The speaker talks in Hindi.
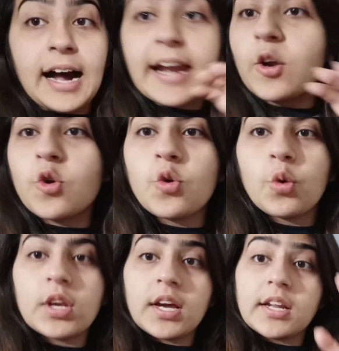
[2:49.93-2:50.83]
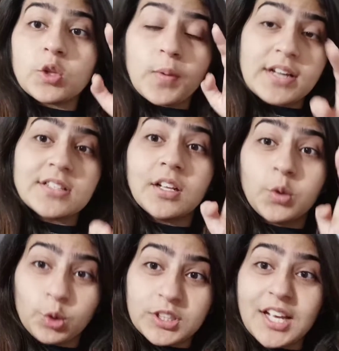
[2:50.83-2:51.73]
आई डोंट नो कि यार ये तुम्हारे
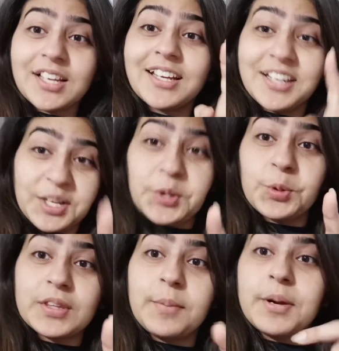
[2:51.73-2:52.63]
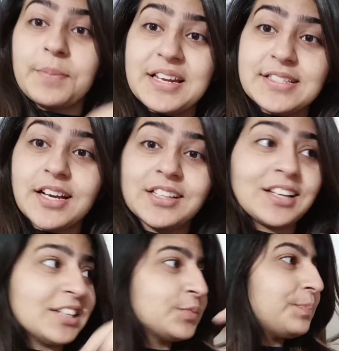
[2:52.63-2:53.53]
साथ होता है कि नहीं होता बट मेरे साथ
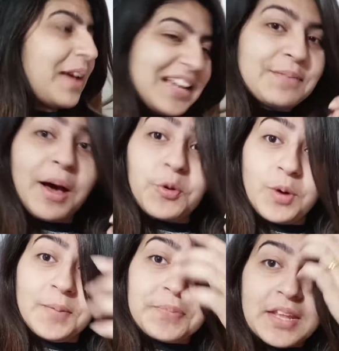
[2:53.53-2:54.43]
आज पहली बार हुआ